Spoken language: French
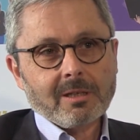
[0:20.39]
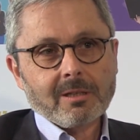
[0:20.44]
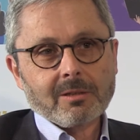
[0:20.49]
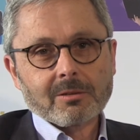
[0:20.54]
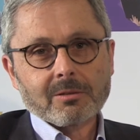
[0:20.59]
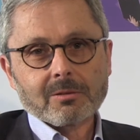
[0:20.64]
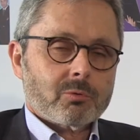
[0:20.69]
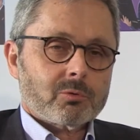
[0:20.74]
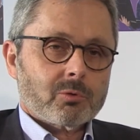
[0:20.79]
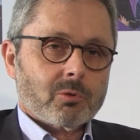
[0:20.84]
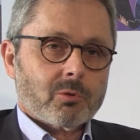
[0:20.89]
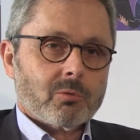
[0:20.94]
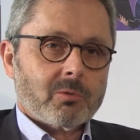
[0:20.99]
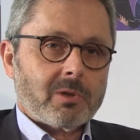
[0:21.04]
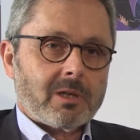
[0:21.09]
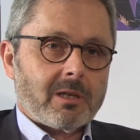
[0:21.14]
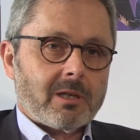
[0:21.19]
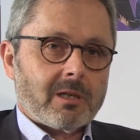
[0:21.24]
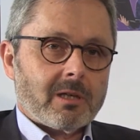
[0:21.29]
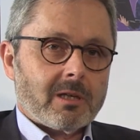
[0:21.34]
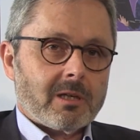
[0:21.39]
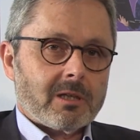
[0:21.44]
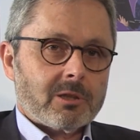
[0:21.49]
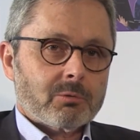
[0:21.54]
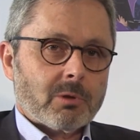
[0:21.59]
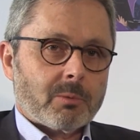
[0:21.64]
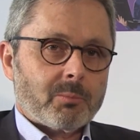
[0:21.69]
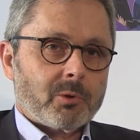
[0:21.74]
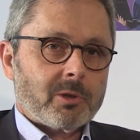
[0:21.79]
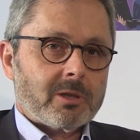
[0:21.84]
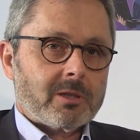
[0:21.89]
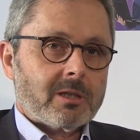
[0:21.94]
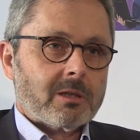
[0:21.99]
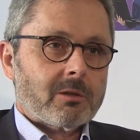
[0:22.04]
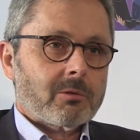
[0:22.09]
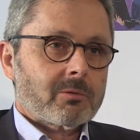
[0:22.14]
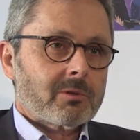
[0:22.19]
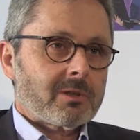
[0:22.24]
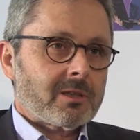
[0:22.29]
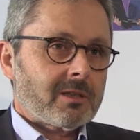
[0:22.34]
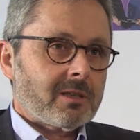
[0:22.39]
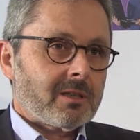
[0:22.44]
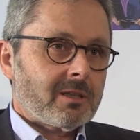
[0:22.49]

Euh, aujourd'hui, les, choix politiques ont été